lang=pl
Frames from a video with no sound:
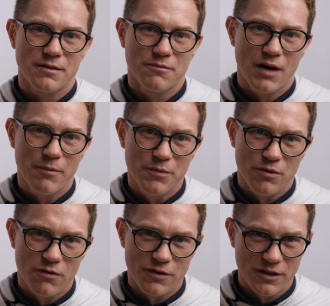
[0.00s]
Mamy
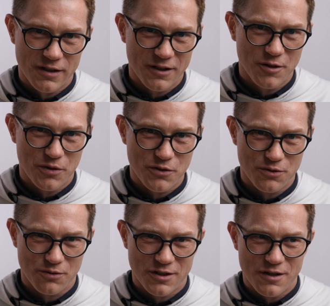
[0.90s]
połowę Wielkiego
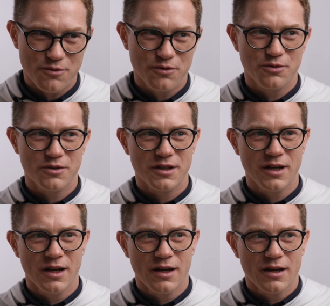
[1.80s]
Postu, czasu, który
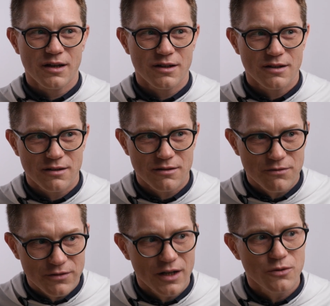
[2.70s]
y,
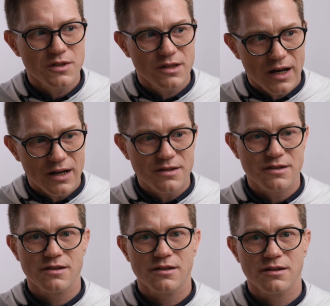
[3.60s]
wielu z
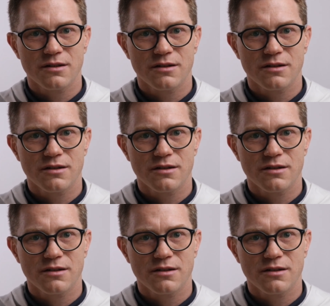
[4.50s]
nas y,